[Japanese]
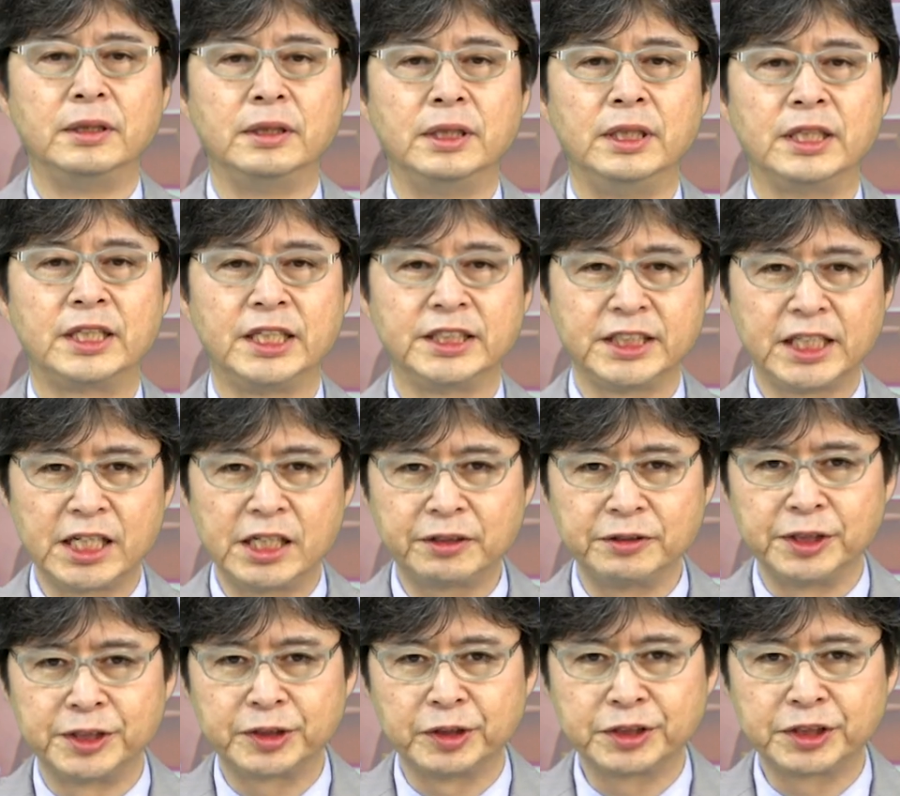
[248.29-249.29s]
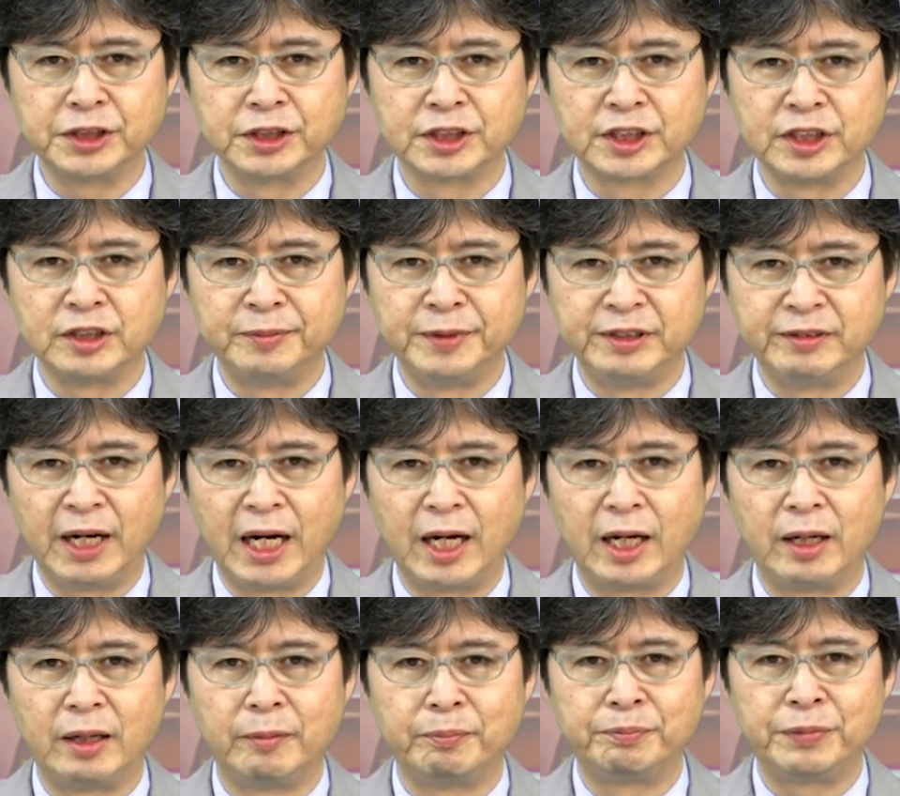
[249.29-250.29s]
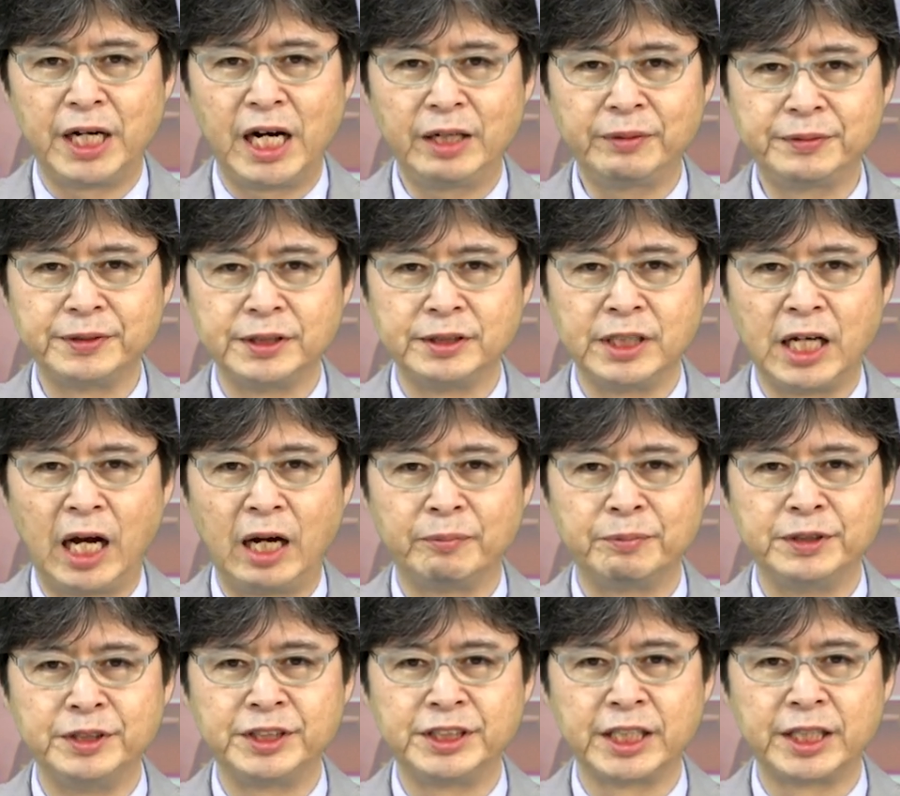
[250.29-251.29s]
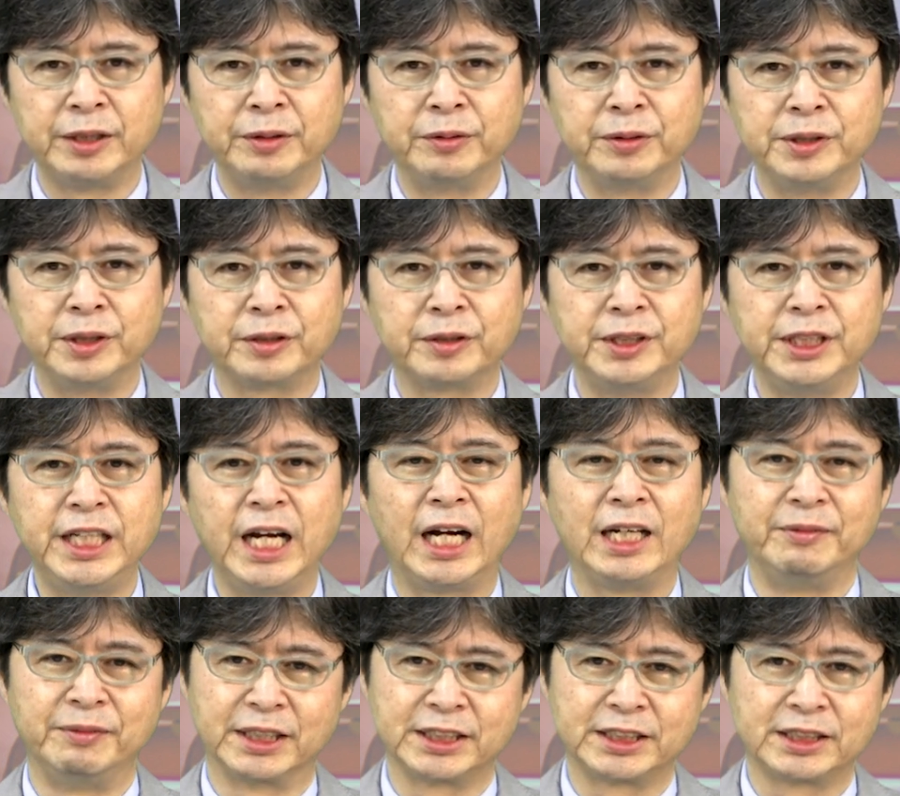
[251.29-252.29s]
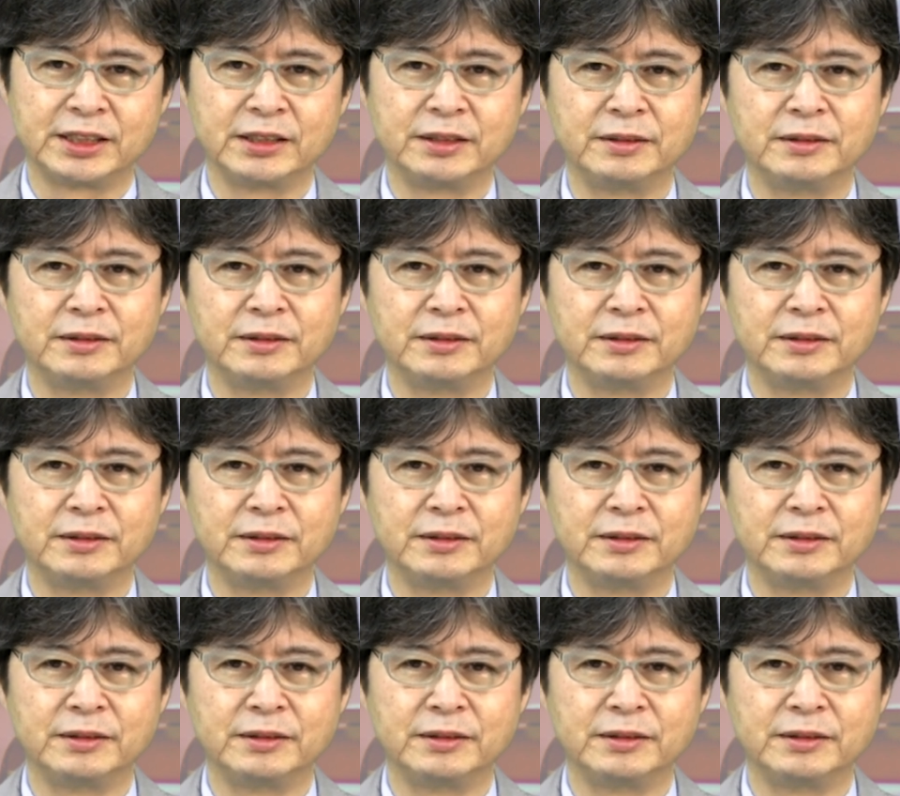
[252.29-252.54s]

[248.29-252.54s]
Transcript: 経済学の一つの強みは、パワフルな分析能力にあります。